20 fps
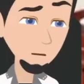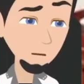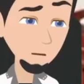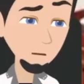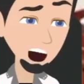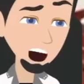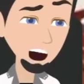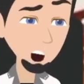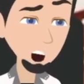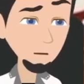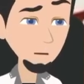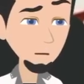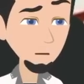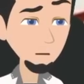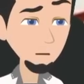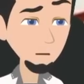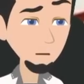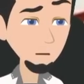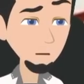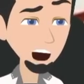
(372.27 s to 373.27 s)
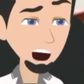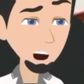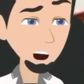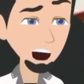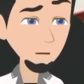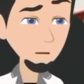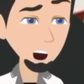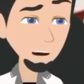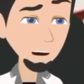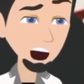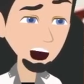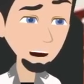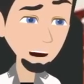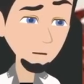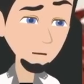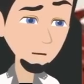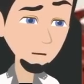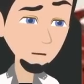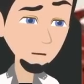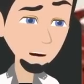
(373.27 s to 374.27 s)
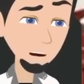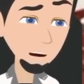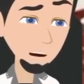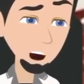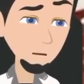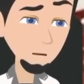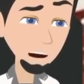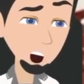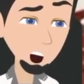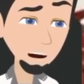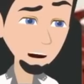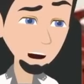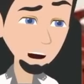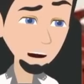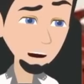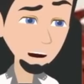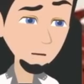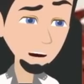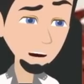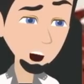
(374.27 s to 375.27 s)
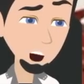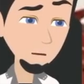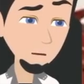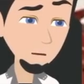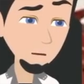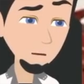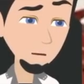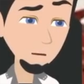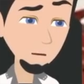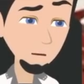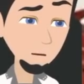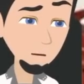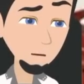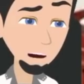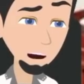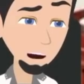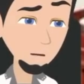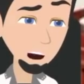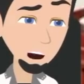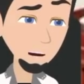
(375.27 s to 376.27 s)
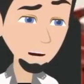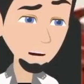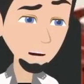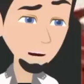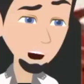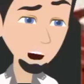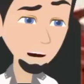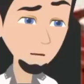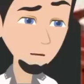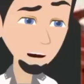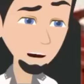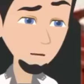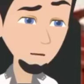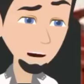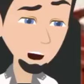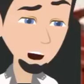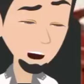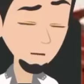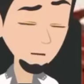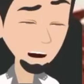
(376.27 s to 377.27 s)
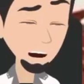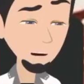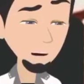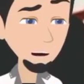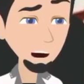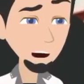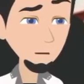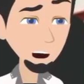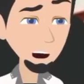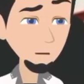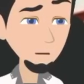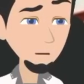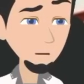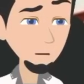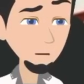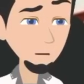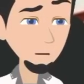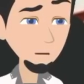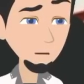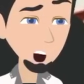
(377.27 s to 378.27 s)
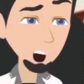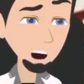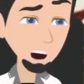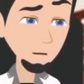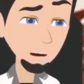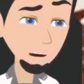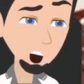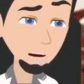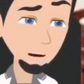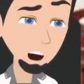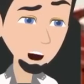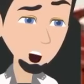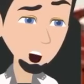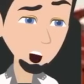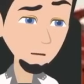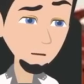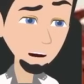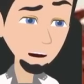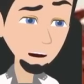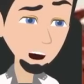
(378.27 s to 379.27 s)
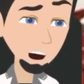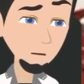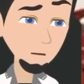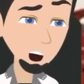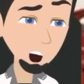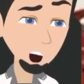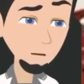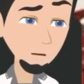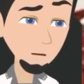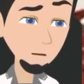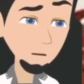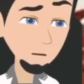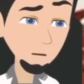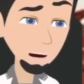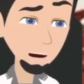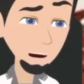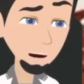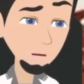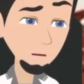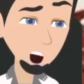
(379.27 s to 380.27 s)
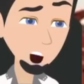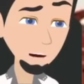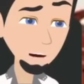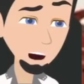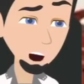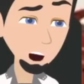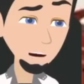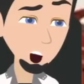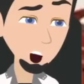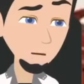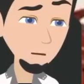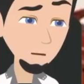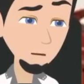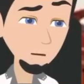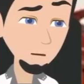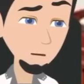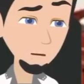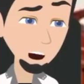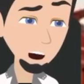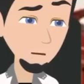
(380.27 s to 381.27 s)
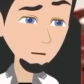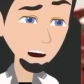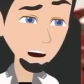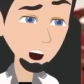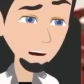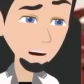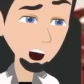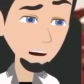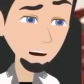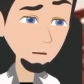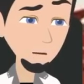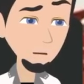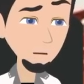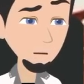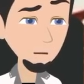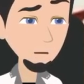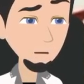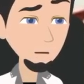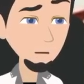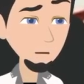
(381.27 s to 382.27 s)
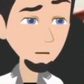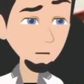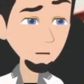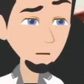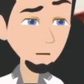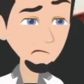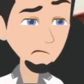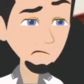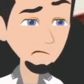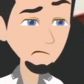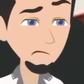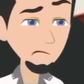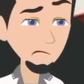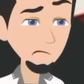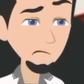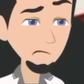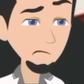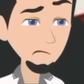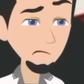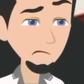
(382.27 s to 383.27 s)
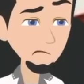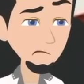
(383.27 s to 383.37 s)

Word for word: طب اهدى اهدى وفهمه احنا طول عمرنا اصحاب ومش هيحصل ما بينا مشاكل علشان اي حاجه واكيد لما يعرف الموضوع هيسيب بنت عمتك بس اهدى انت معلش